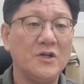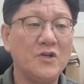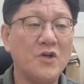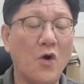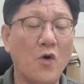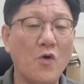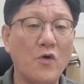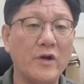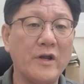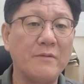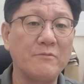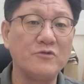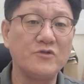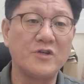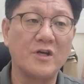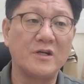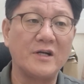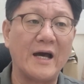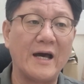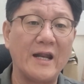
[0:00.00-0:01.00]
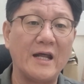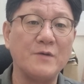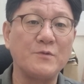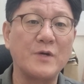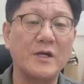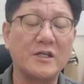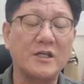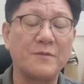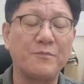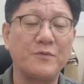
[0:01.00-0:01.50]
영혼의 문제를
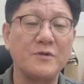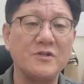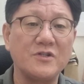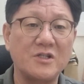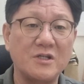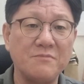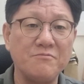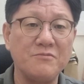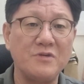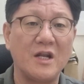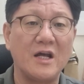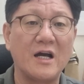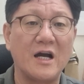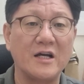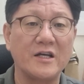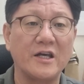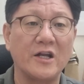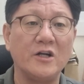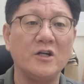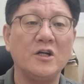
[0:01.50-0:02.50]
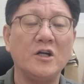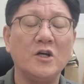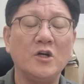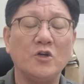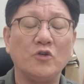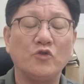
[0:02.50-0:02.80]
하나님과 깊은 친밀의 관계를